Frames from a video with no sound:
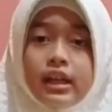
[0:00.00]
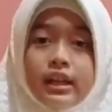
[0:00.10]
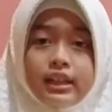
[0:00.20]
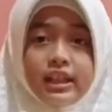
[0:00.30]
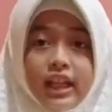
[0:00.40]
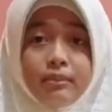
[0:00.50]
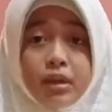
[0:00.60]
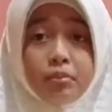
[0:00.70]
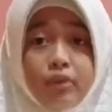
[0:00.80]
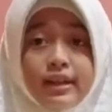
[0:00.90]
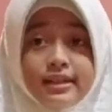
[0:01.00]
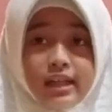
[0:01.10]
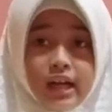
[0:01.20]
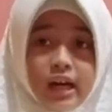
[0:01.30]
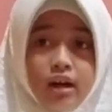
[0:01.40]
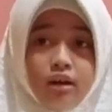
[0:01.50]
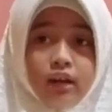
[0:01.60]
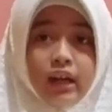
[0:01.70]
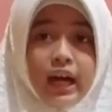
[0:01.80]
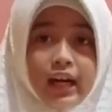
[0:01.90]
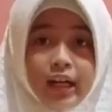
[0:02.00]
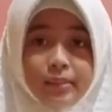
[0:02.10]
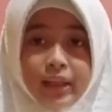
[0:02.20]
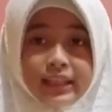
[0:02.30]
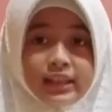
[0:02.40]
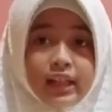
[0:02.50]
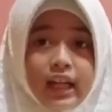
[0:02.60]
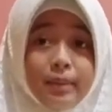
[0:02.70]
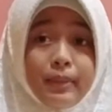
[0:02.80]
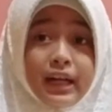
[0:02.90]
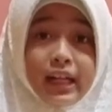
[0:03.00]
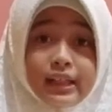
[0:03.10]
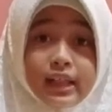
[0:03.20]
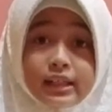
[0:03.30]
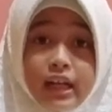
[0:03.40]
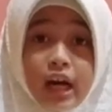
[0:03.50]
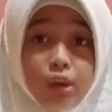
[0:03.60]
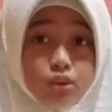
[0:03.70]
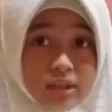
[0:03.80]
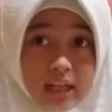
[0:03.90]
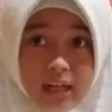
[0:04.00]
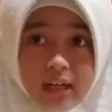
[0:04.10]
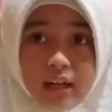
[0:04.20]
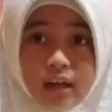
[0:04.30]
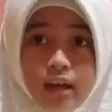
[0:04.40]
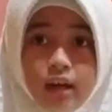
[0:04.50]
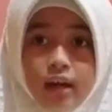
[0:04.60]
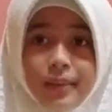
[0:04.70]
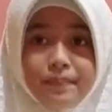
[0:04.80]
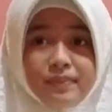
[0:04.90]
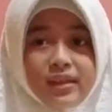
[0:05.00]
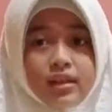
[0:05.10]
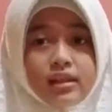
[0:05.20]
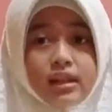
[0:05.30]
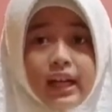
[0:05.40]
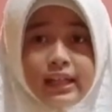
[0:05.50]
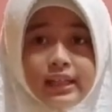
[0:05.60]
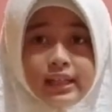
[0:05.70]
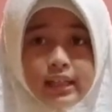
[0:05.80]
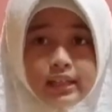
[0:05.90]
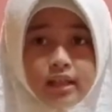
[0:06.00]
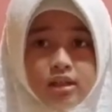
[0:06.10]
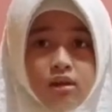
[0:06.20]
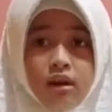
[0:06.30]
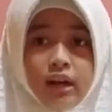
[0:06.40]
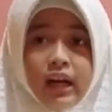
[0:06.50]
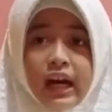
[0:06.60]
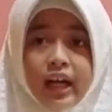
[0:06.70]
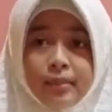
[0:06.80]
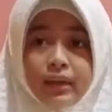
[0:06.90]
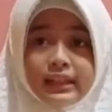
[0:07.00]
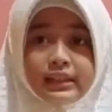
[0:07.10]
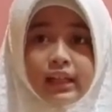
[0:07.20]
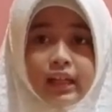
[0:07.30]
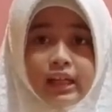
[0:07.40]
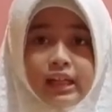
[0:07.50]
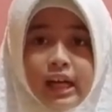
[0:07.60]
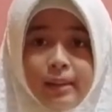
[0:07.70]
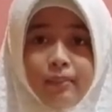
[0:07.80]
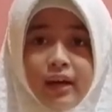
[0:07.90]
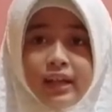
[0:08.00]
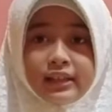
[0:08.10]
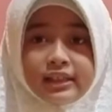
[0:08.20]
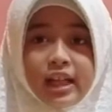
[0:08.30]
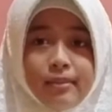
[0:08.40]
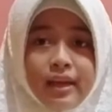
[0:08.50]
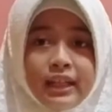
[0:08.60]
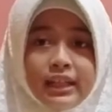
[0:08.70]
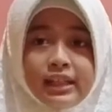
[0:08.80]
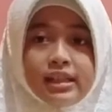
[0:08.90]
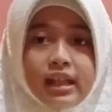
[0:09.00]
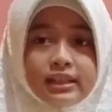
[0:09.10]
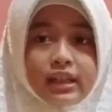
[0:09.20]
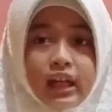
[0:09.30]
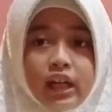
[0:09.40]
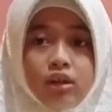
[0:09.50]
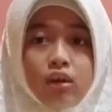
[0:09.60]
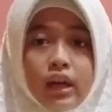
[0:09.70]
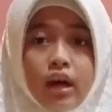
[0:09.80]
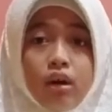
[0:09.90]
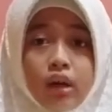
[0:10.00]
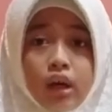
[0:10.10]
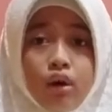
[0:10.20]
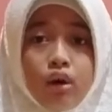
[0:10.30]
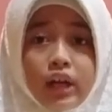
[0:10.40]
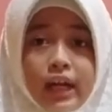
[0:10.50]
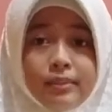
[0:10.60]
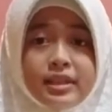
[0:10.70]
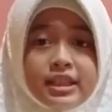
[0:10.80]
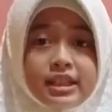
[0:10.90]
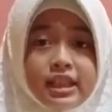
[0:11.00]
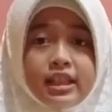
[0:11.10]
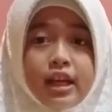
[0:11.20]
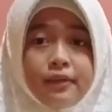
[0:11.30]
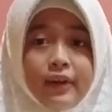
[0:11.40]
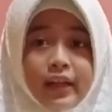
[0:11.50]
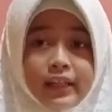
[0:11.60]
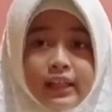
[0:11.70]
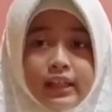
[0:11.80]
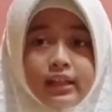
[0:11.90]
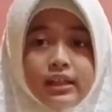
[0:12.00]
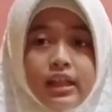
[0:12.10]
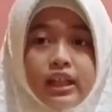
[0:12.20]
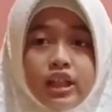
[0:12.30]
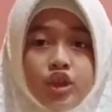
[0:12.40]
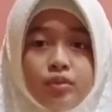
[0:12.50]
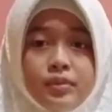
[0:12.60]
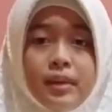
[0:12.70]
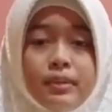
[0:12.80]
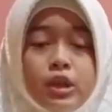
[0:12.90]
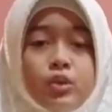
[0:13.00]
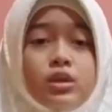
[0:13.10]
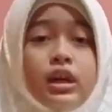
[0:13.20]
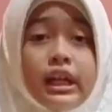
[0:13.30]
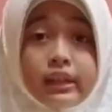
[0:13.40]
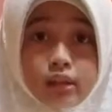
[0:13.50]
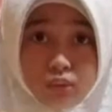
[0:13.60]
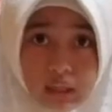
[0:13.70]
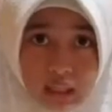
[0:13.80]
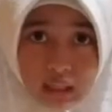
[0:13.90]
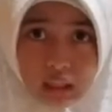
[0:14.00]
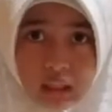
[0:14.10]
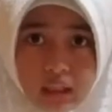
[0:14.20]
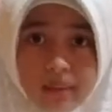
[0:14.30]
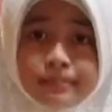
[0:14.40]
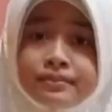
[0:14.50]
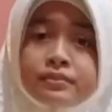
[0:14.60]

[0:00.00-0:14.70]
Ketika berpuasa, orang akan merasa kelaparan dan kehausan. Dengan ini, seseorang akan merasakan apa yang selama ini dirasakan oleh orang-orang miskin dan fakir yang hidupnya penuh dengan kekurangan.